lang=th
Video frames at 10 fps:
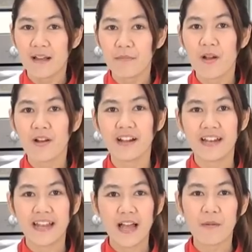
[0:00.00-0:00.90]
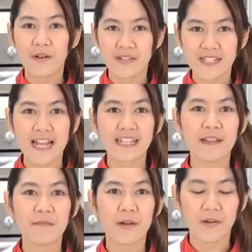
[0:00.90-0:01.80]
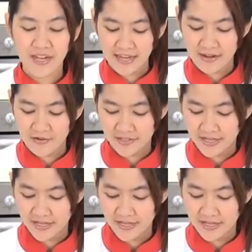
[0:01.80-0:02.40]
รับรองเลยนะคะ ว่ารสชาติเข้มข้นแน่นอน